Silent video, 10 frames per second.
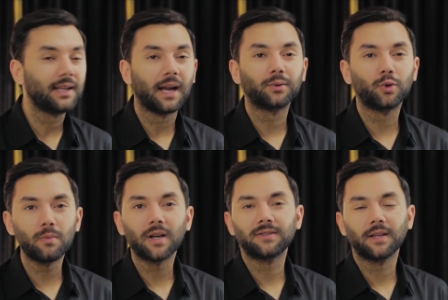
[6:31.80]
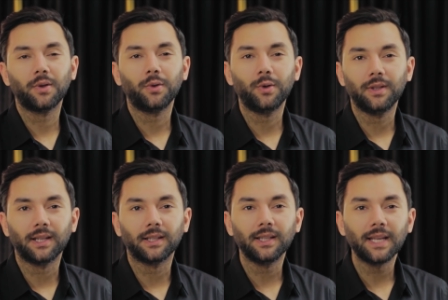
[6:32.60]
diğer tüm Max Factor
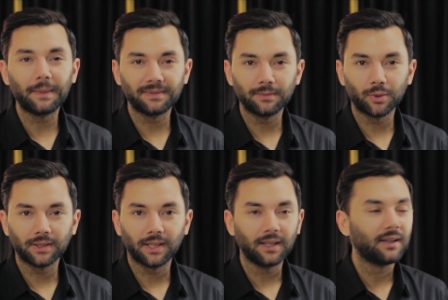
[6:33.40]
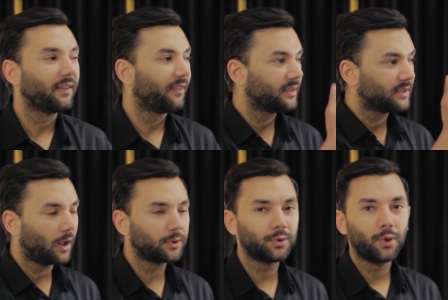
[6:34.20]
ürünlerini hepsi burada Feza
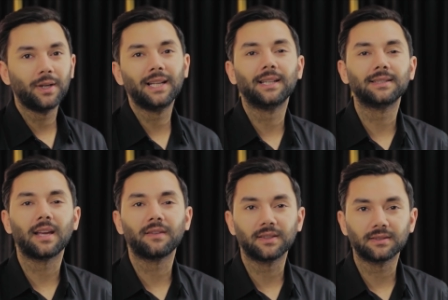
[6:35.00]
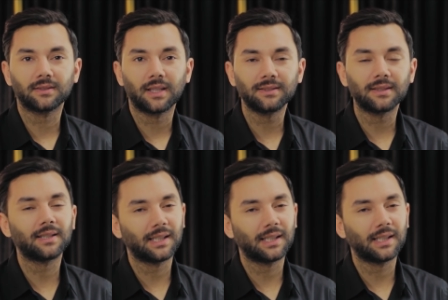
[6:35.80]
Altın önerileri sayfasından satın